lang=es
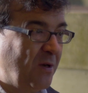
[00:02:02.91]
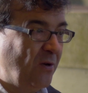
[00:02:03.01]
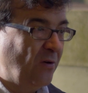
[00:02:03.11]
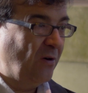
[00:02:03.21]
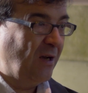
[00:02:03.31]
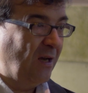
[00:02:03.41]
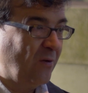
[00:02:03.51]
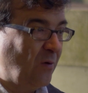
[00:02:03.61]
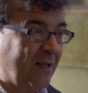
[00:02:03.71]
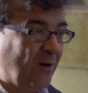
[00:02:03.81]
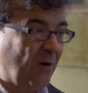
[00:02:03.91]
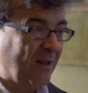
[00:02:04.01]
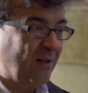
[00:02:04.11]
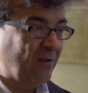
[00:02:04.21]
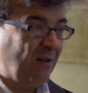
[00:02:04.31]
vengo a cualquier
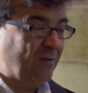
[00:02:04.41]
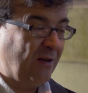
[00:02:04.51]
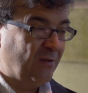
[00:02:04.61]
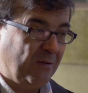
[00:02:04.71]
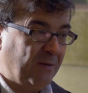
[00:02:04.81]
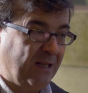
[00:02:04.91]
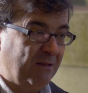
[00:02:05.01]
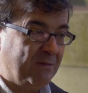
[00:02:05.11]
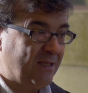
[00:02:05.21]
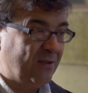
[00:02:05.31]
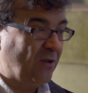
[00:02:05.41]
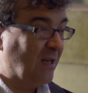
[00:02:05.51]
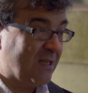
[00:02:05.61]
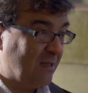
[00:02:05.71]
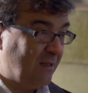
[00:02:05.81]
lugar de Latinoamérica y me siento en
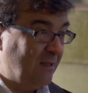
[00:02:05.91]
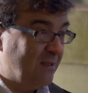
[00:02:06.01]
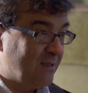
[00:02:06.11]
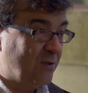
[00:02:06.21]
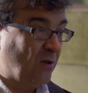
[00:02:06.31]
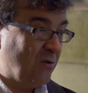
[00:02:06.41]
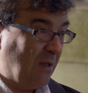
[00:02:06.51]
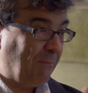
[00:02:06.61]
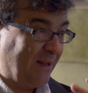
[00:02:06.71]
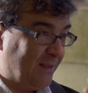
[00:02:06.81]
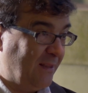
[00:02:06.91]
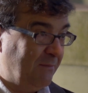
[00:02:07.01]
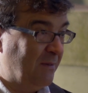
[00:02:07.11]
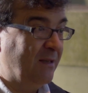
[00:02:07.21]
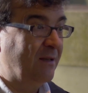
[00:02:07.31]
casa. Siento que hay una parte de
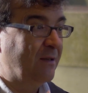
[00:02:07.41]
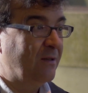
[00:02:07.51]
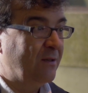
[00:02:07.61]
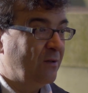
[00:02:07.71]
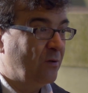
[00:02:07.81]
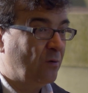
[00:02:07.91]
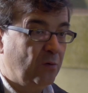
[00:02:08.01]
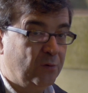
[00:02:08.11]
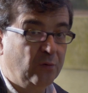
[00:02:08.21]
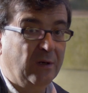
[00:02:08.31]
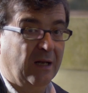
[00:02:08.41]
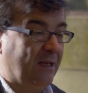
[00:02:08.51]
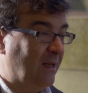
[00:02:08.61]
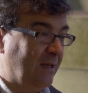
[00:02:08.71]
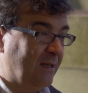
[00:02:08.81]
mi cultura
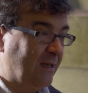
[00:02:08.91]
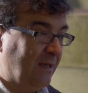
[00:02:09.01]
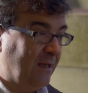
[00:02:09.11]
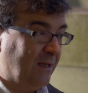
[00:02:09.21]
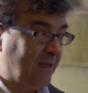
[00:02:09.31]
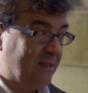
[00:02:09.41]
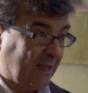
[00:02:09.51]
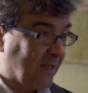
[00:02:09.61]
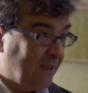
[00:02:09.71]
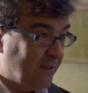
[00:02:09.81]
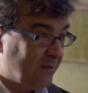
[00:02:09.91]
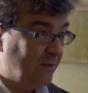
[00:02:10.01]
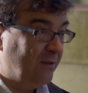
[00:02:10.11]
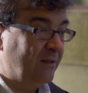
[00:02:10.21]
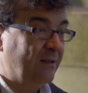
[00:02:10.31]
que, está aquí.
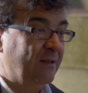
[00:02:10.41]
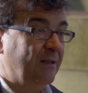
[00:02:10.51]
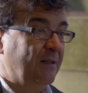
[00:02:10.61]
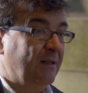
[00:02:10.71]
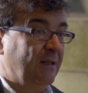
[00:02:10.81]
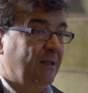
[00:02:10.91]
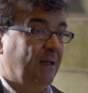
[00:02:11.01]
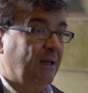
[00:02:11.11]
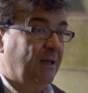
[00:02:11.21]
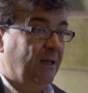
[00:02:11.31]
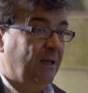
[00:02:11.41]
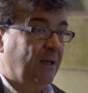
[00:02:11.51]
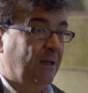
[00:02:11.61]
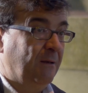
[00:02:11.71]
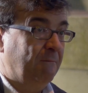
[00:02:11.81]

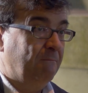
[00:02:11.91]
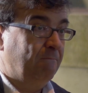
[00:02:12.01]
Eh,